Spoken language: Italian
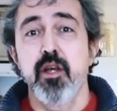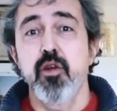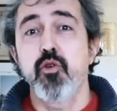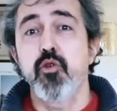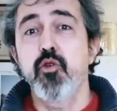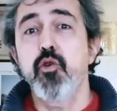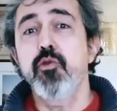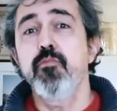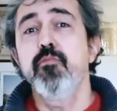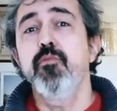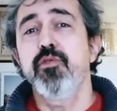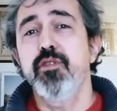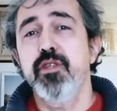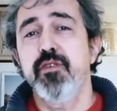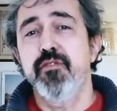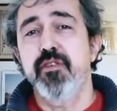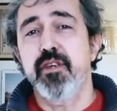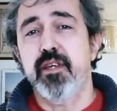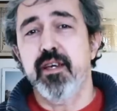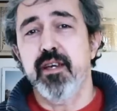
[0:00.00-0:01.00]
non
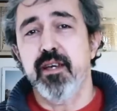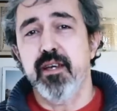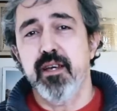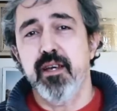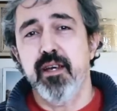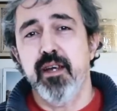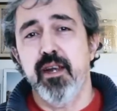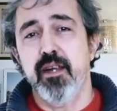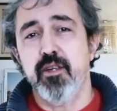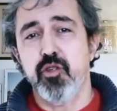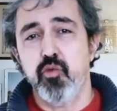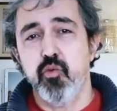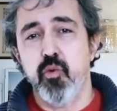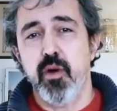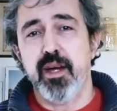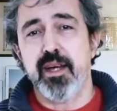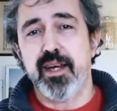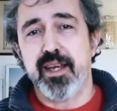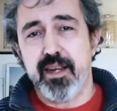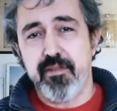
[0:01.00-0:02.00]
modifica la
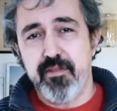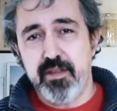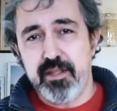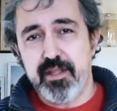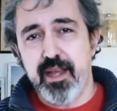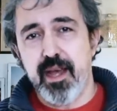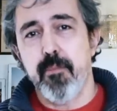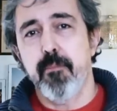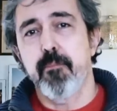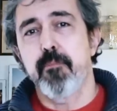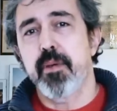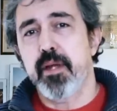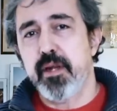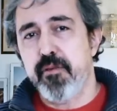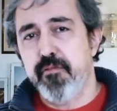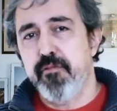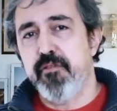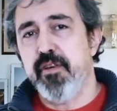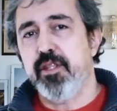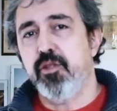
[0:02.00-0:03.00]
sua gravità per
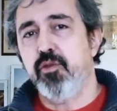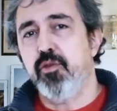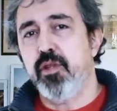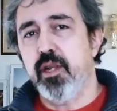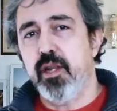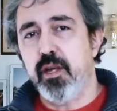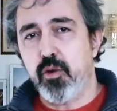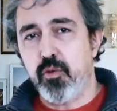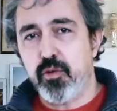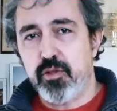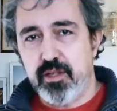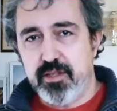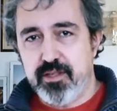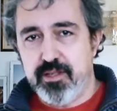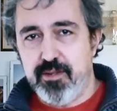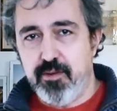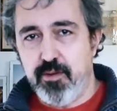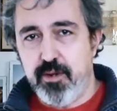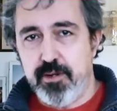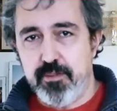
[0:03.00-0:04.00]
effetto della
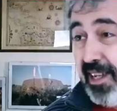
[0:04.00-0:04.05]
rotazione.